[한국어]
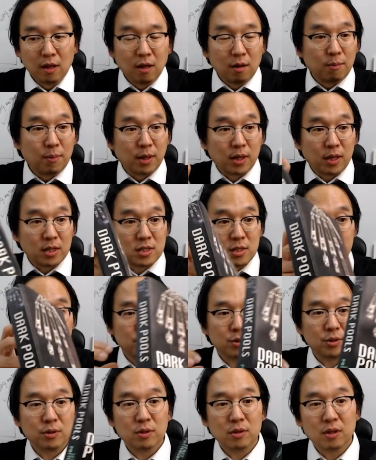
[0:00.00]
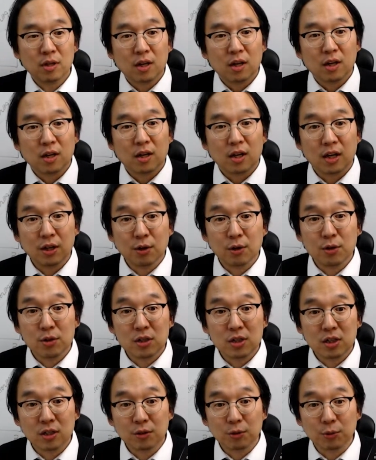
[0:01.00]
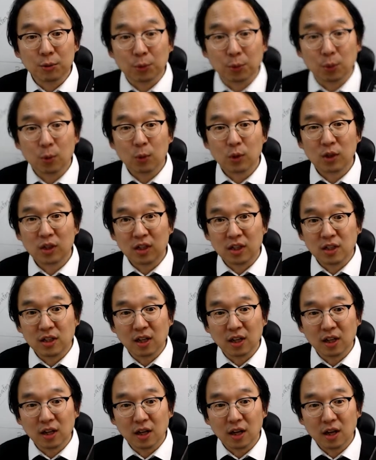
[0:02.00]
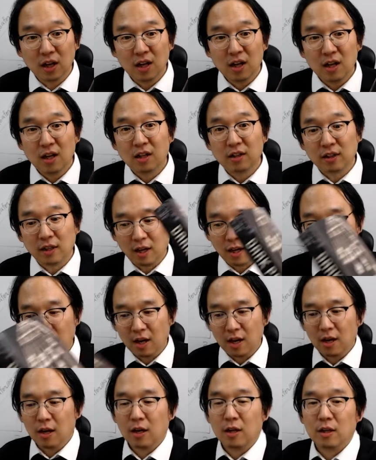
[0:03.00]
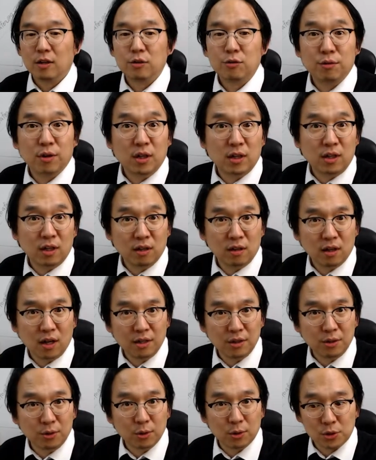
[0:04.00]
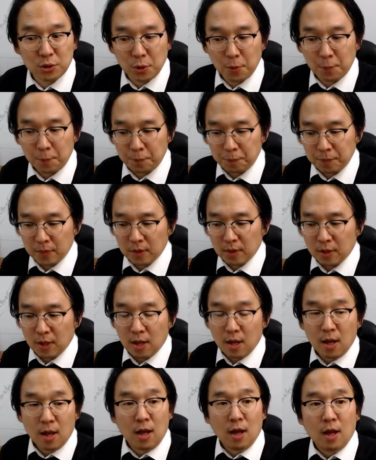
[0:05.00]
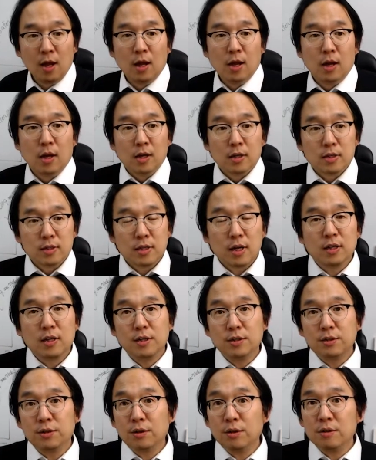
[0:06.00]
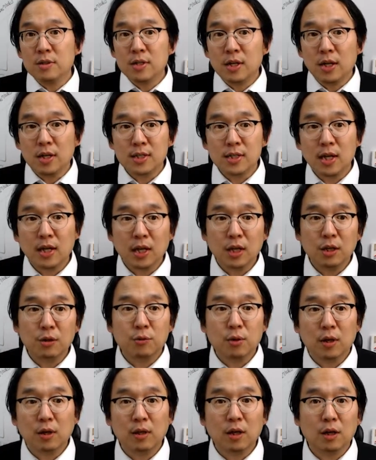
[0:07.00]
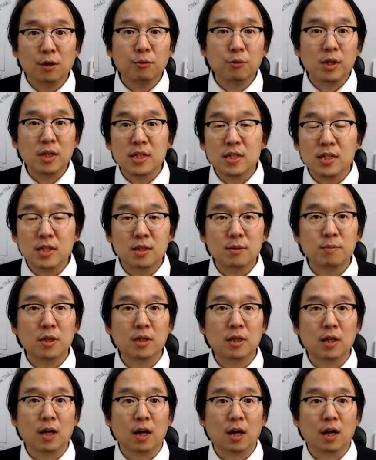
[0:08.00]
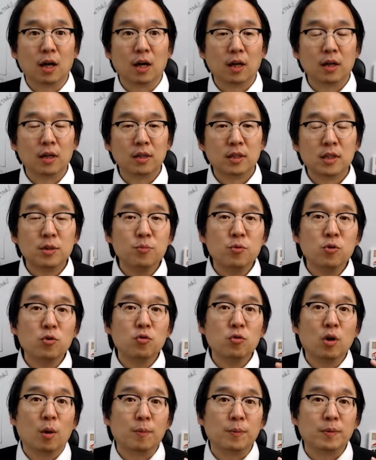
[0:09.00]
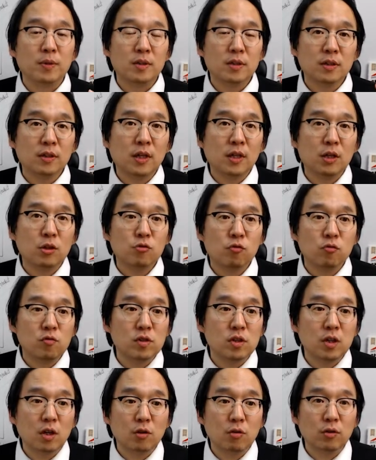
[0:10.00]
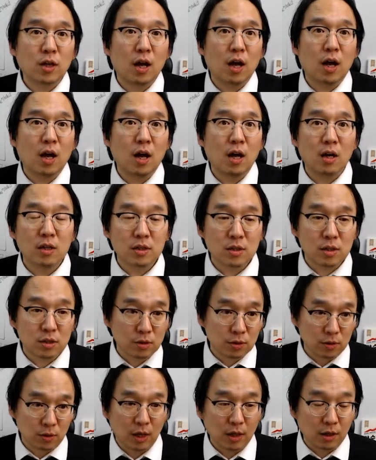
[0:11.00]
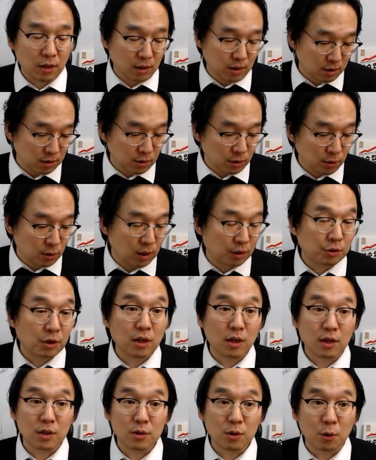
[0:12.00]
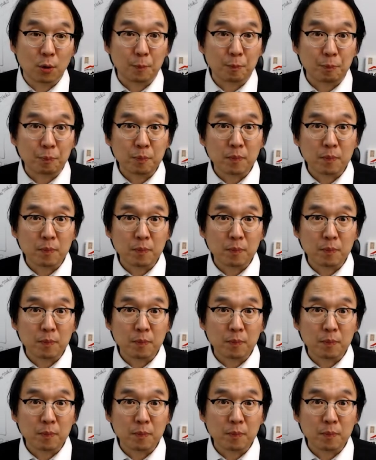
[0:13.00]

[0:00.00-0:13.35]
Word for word: 말하자면은 이런 식으로 기계가 다 트레이딩을 하는 거죠. 자, 그런 세상이 돼가고 있습니다. 금융업, 특히 숫자로 다 하는 거가 되나서,